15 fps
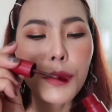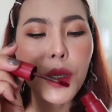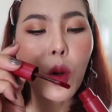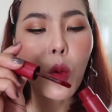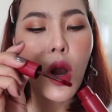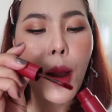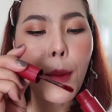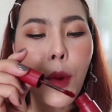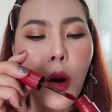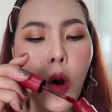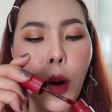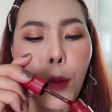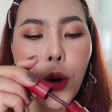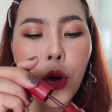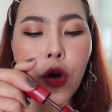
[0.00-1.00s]
มีความห
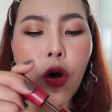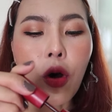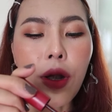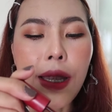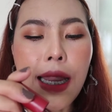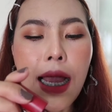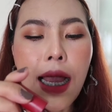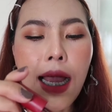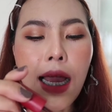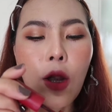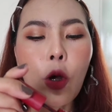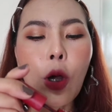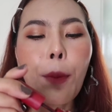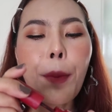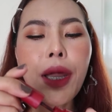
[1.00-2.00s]
อมอ่อนๆนะคะ
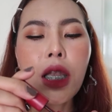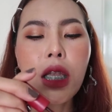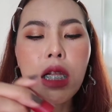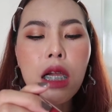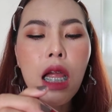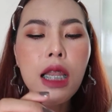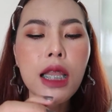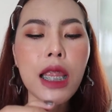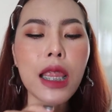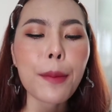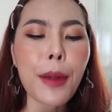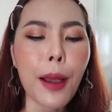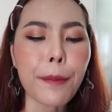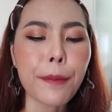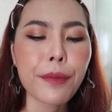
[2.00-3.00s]
แล้วก็เป็นเนื้อที่
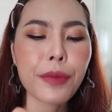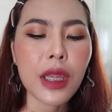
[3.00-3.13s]
แบบ